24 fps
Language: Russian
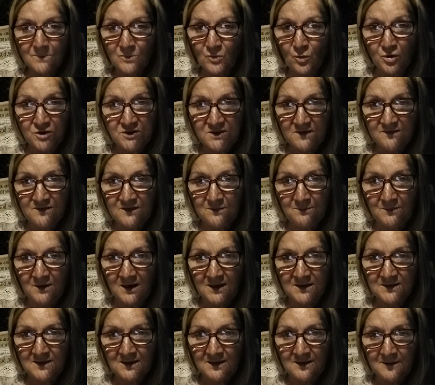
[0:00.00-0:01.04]
очень
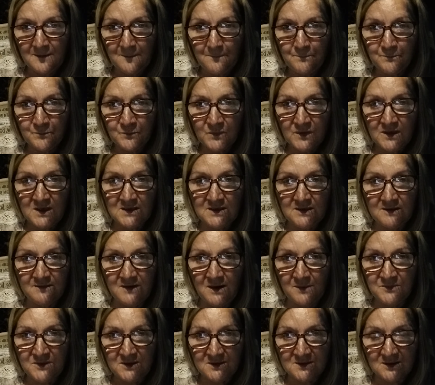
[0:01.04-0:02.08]
внимательны. Если
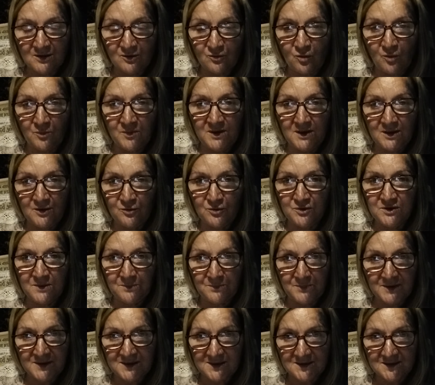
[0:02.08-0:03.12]
вам незнакомые люди
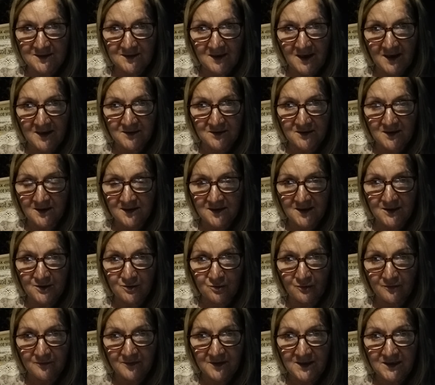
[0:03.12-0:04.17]
пересылают
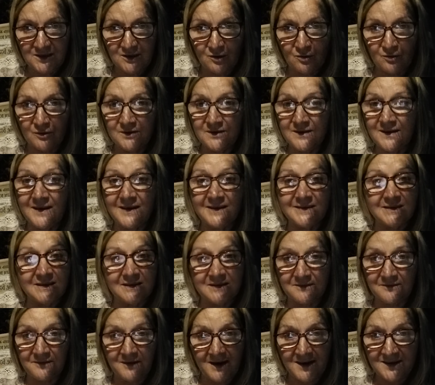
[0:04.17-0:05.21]
какие-то видео, не
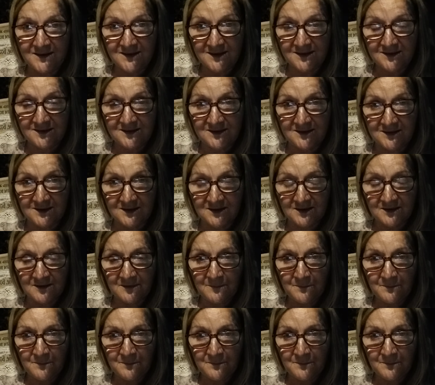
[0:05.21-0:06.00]
открывайте их.